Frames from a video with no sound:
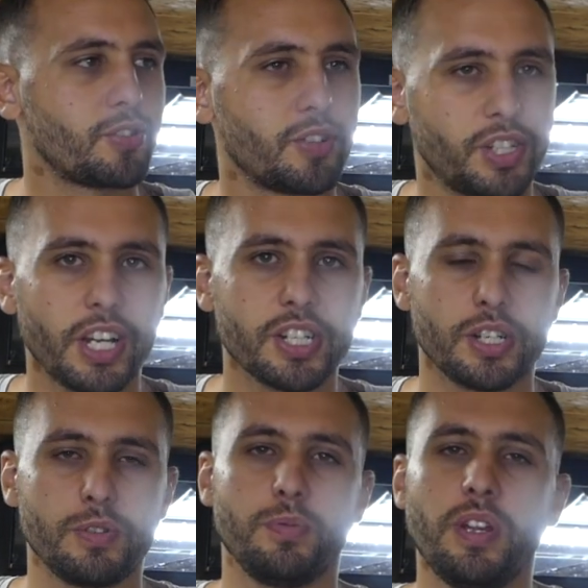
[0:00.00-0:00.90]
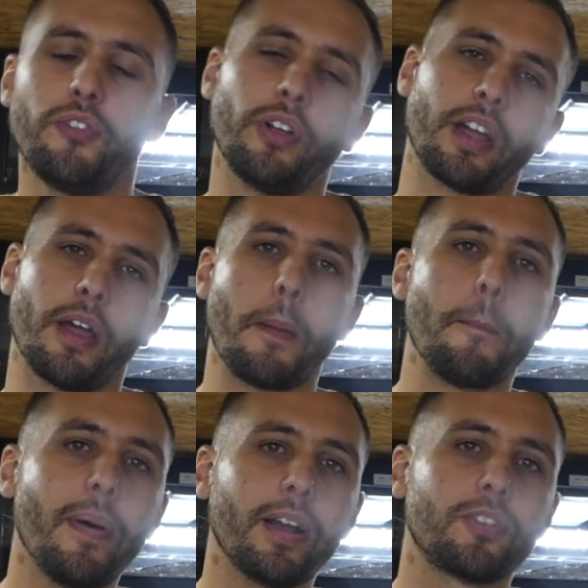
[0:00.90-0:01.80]
je cherche, et je me dis, il faudrait quand
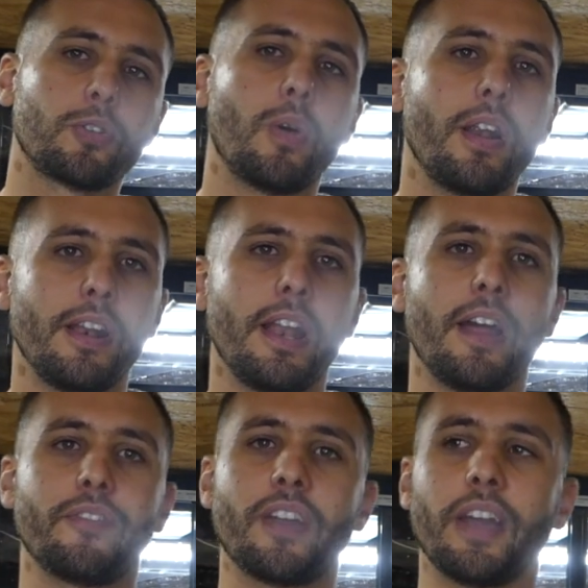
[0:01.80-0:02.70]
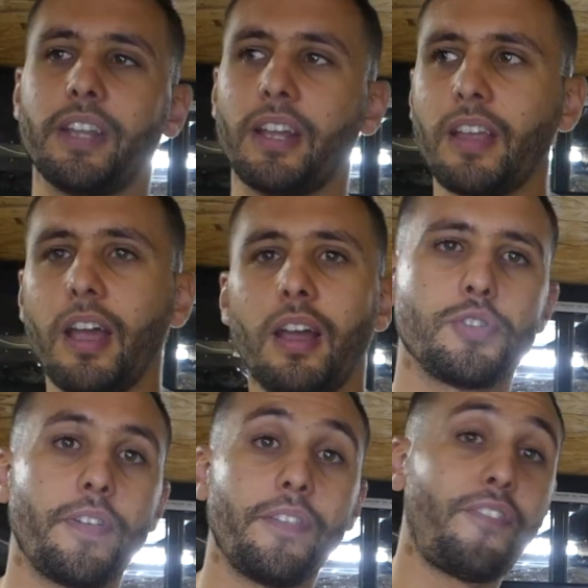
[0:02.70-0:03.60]
même pas que ce soit laves Carinata.
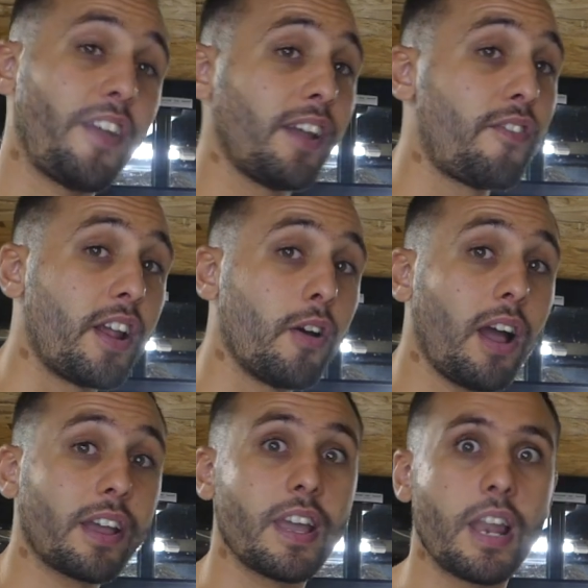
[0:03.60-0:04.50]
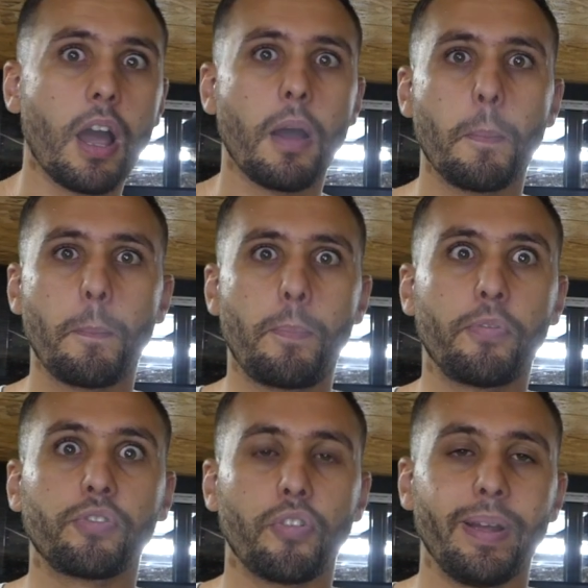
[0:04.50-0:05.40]
Je vais vérifier le rack, et là,
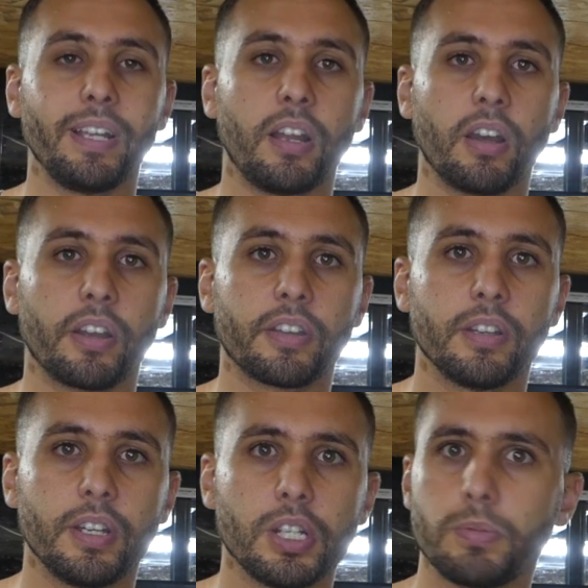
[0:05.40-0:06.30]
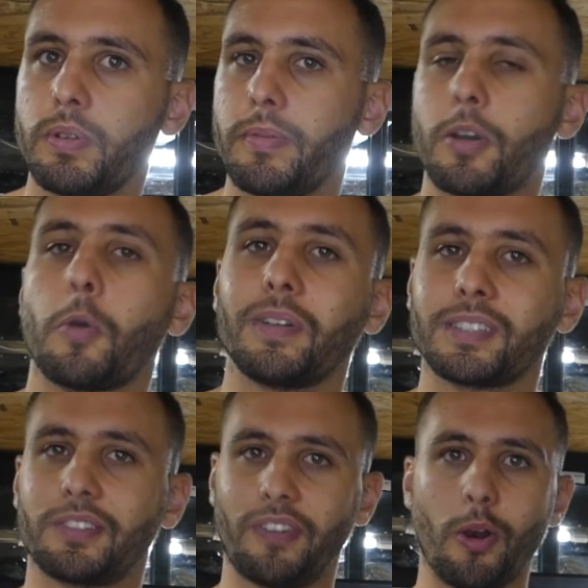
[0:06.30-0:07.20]
plus de femelle dans le rack. Je me dis, mais comment
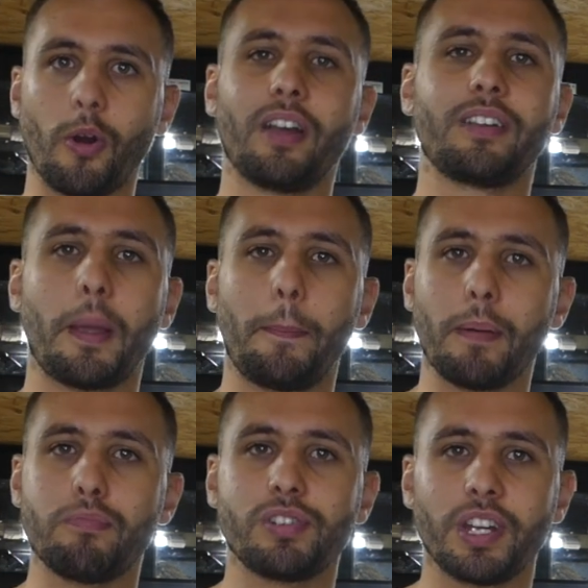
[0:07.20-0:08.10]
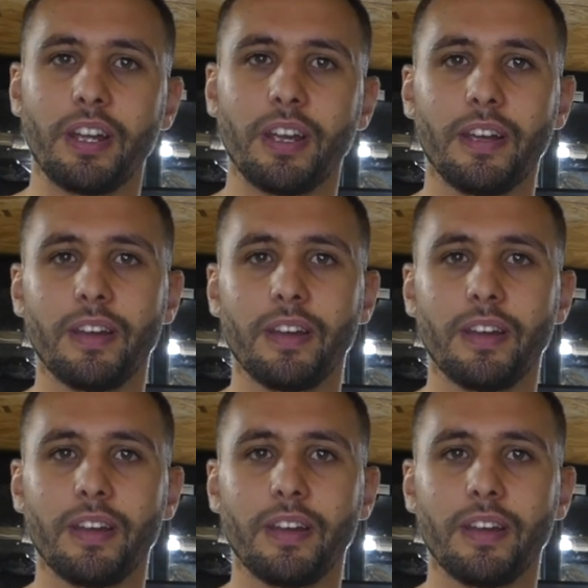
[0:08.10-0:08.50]
ça se fait Le rack n'a pas bougé.